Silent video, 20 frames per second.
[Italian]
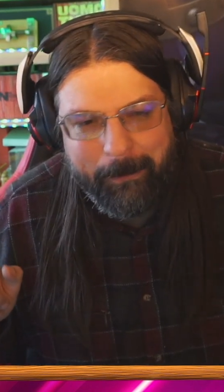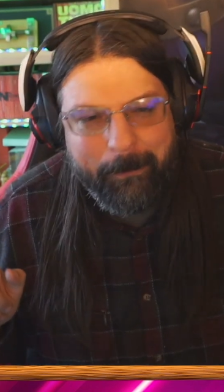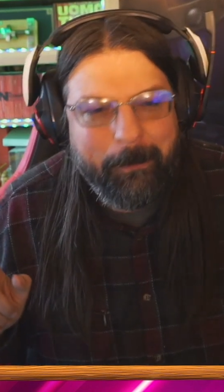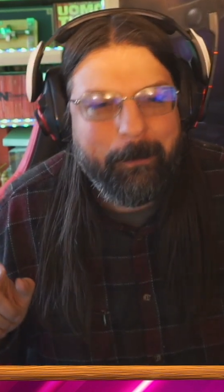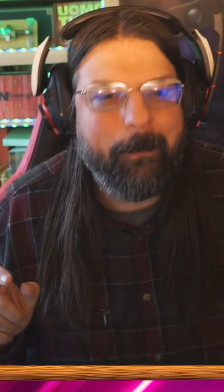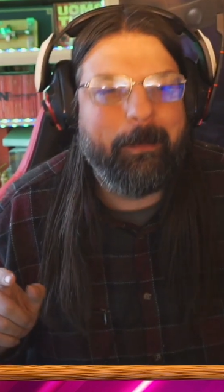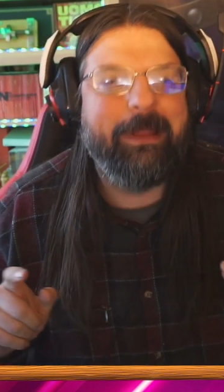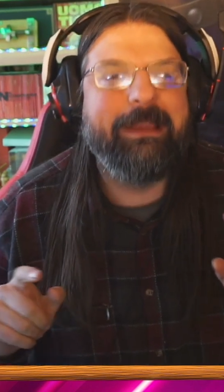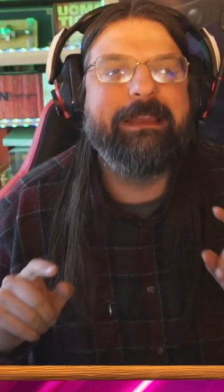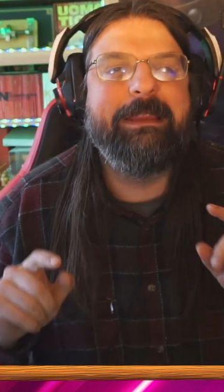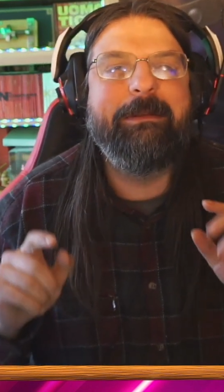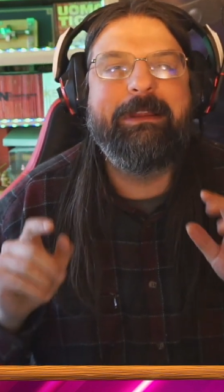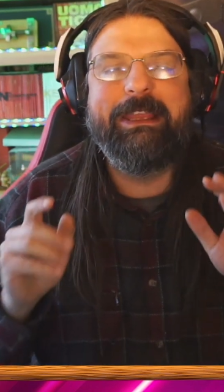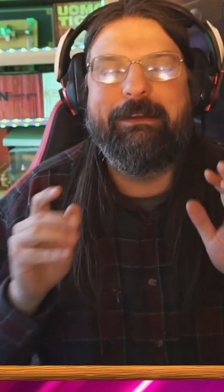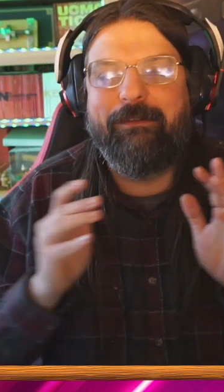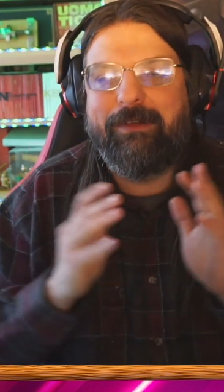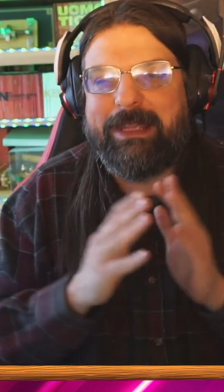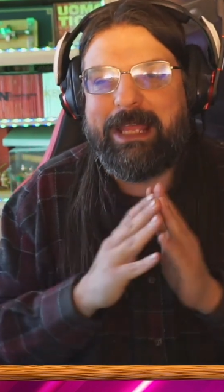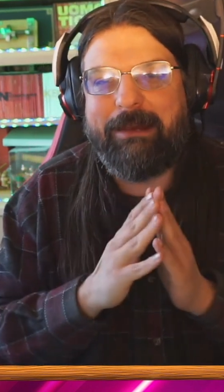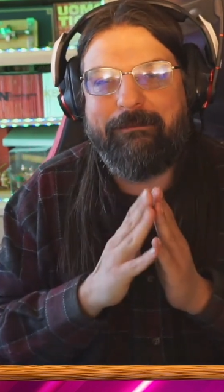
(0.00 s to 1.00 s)
Quindi
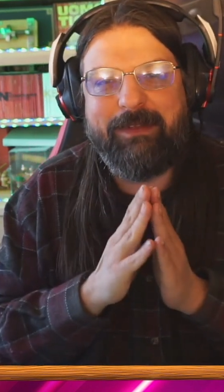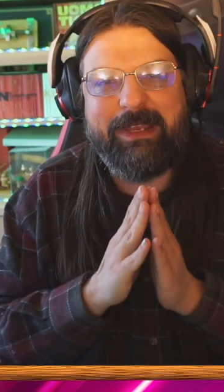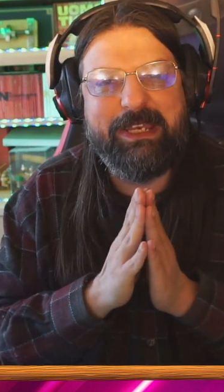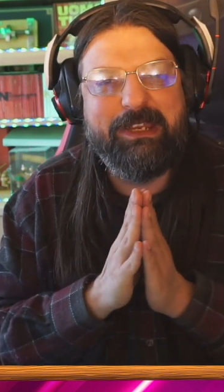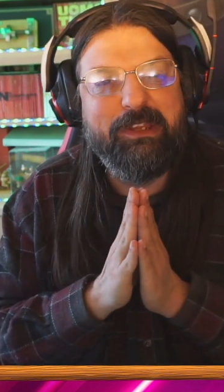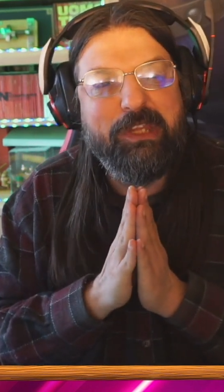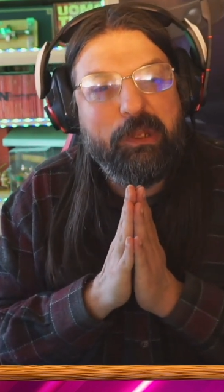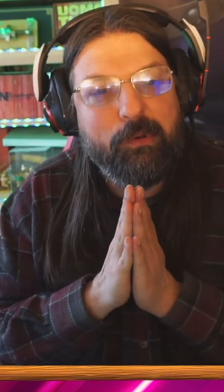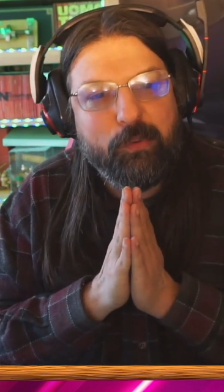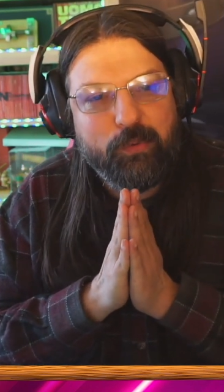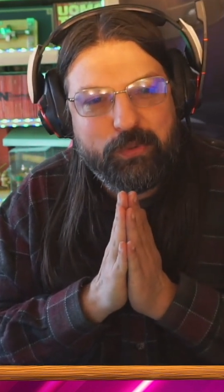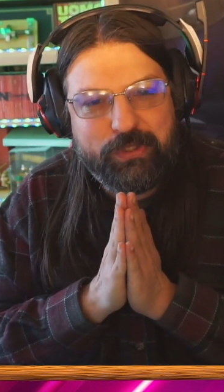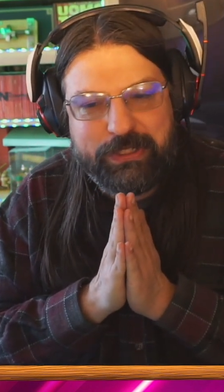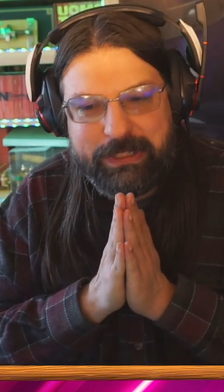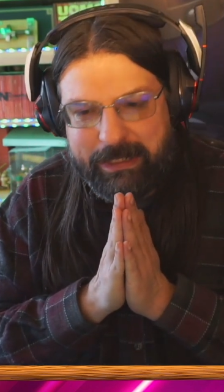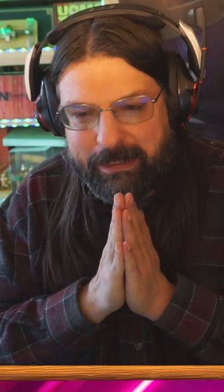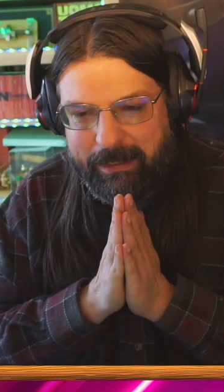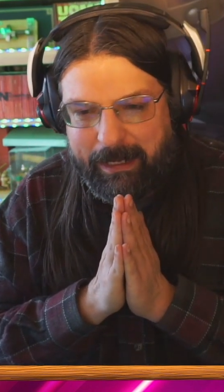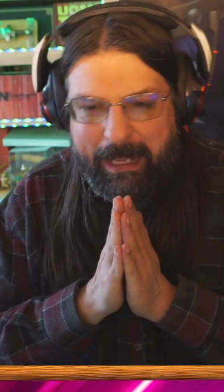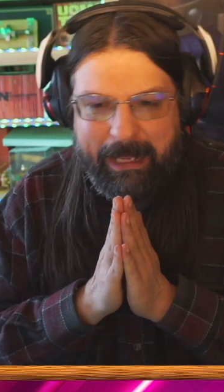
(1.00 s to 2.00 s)
devo darvi
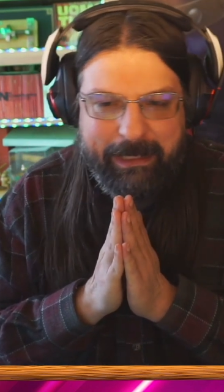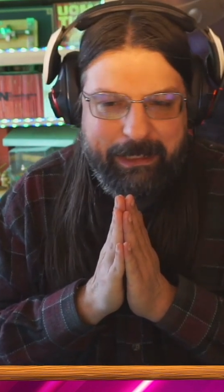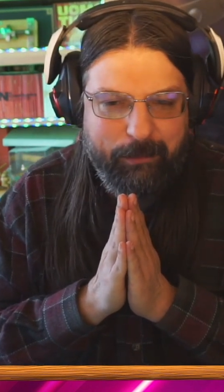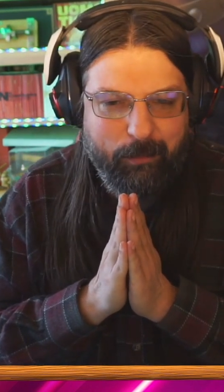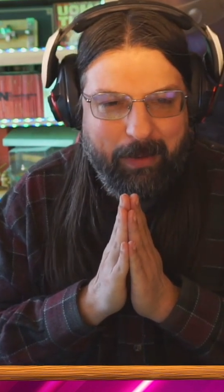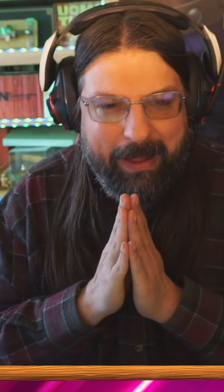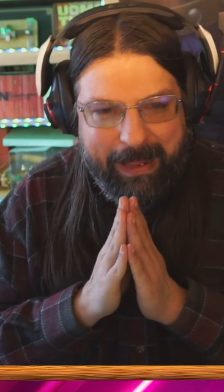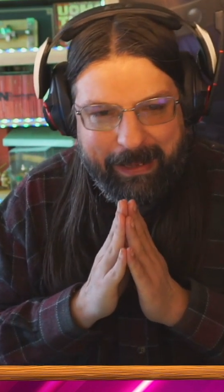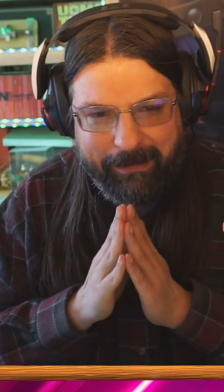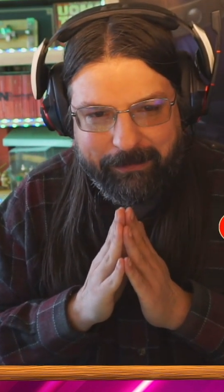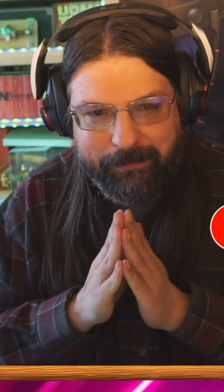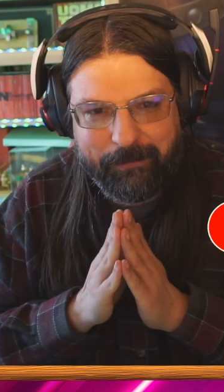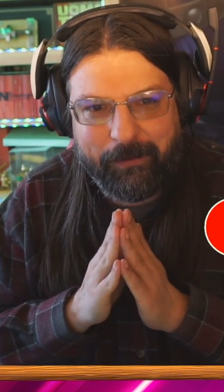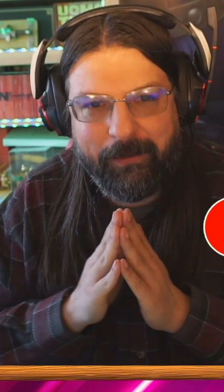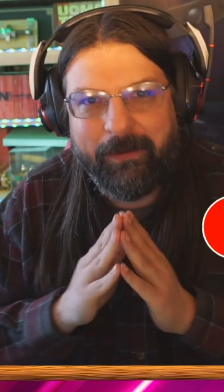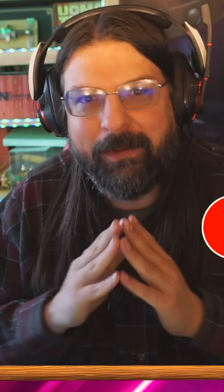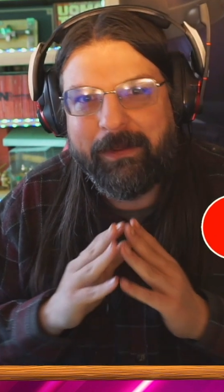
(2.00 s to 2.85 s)
news a riguardo.